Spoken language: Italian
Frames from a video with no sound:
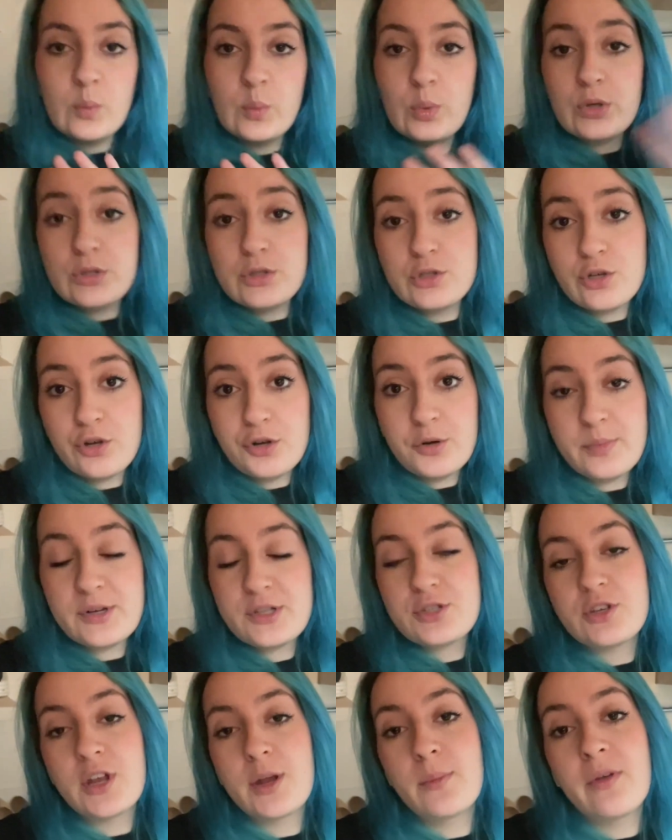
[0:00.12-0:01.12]
Buongiorno
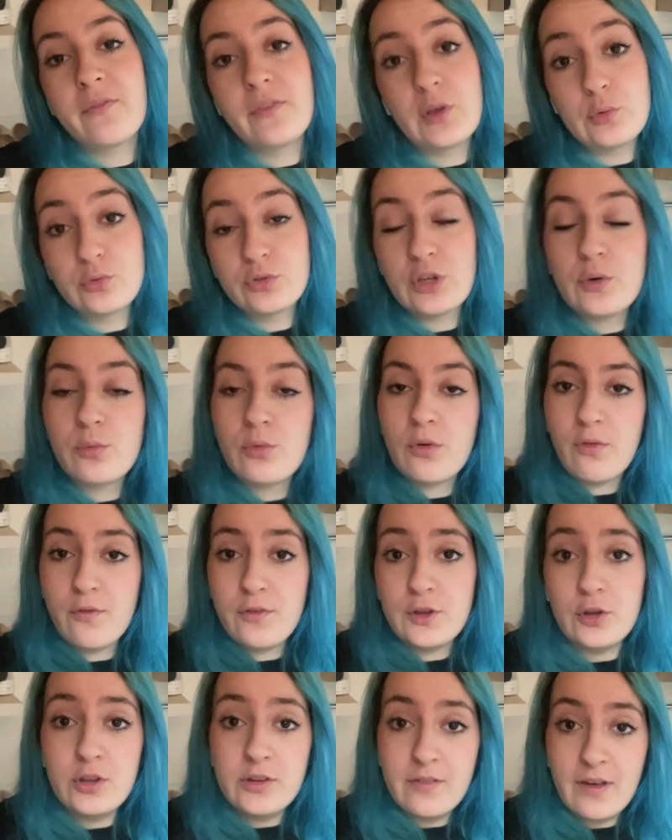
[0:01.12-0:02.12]
persone e benvenute in un nuovo video di